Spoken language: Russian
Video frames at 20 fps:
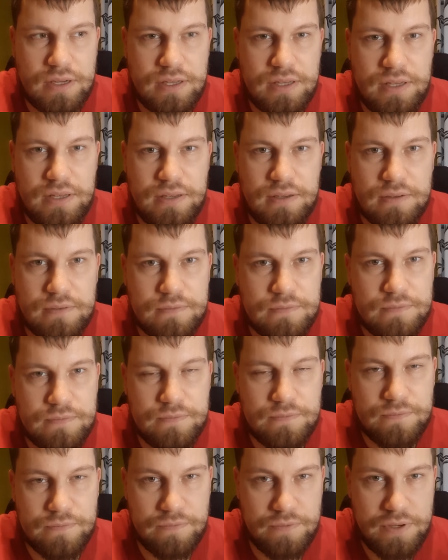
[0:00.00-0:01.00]
и
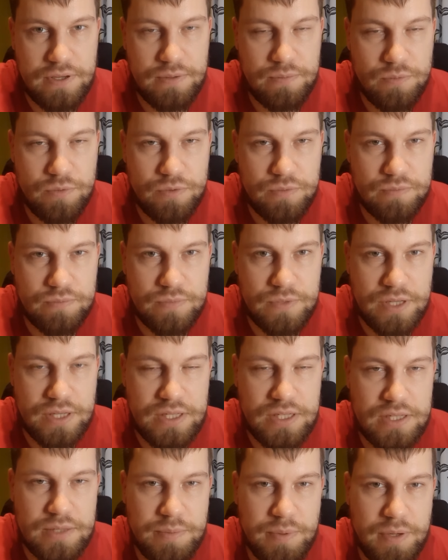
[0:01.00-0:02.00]
вы ему
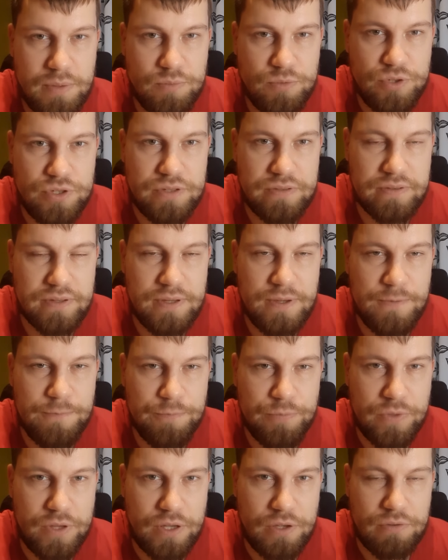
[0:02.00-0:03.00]
дадите преимущество,
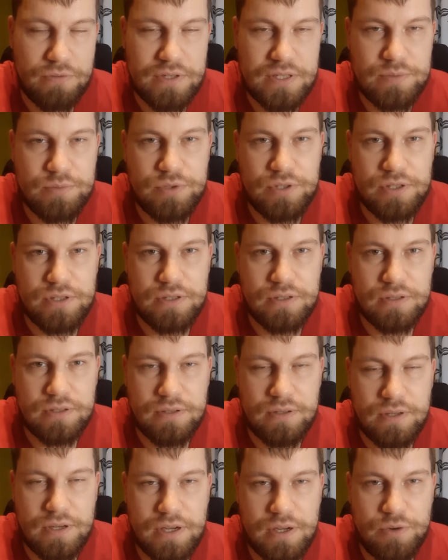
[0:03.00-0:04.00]
и у вас будет
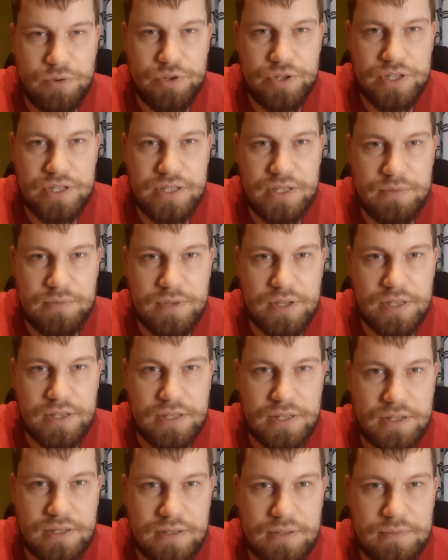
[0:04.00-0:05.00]
э, хороший с ним
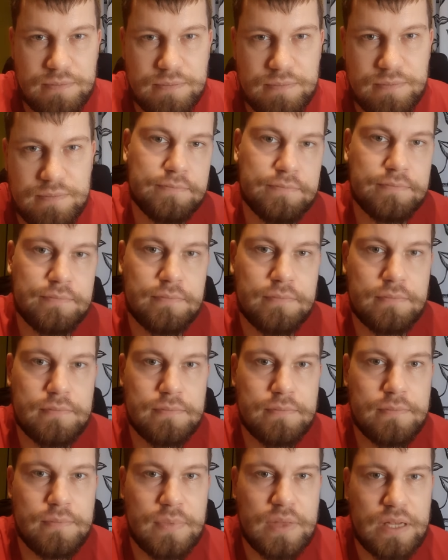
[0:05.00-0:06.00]
контакт.
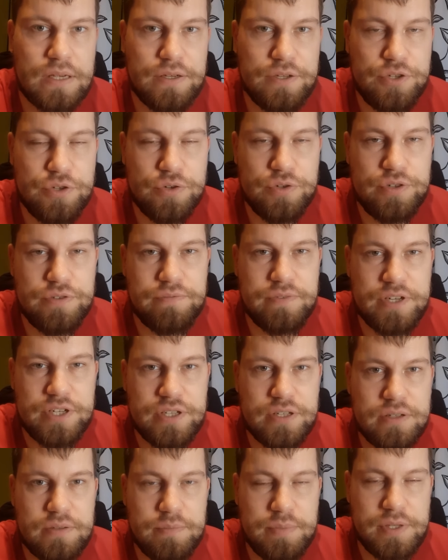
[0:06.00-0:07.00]
Еще очень
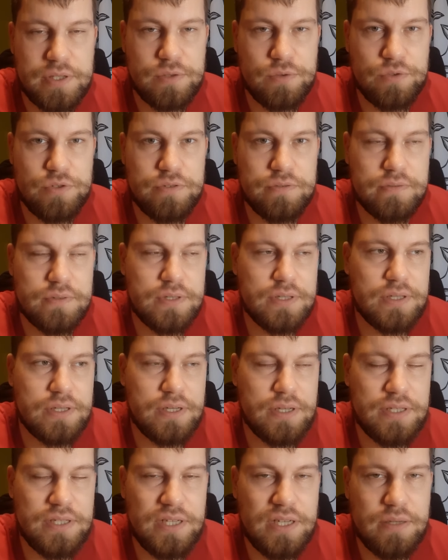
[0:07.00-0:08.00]
важно прислушиваться к
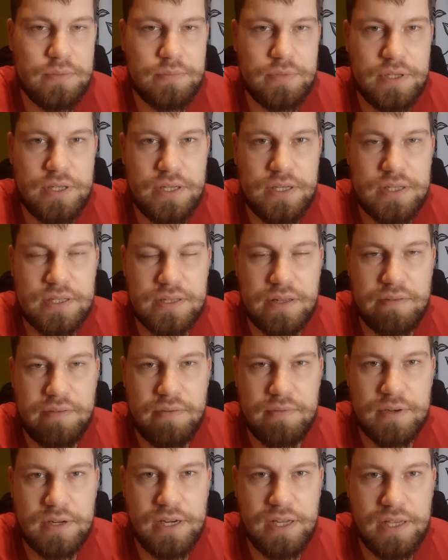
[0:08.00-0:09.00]
идеям и к
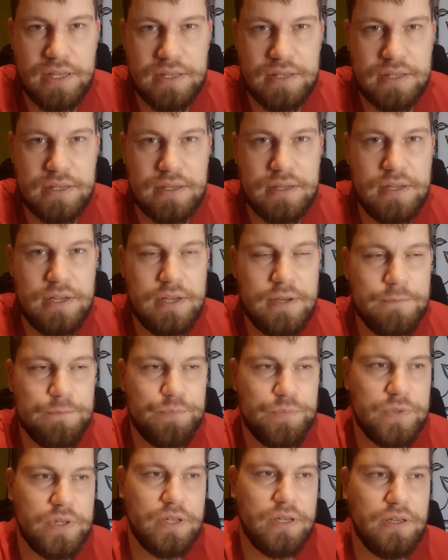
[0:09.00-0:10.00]
словам клиента
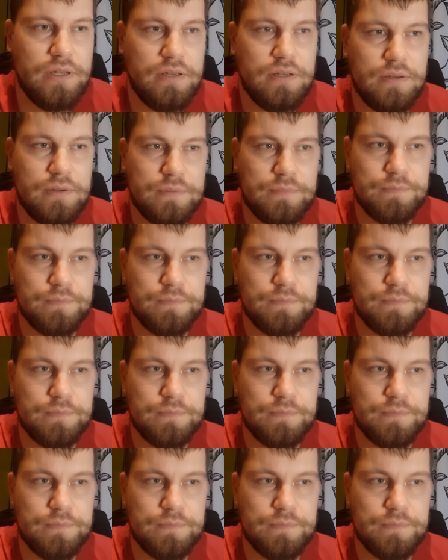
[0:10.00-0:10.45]
и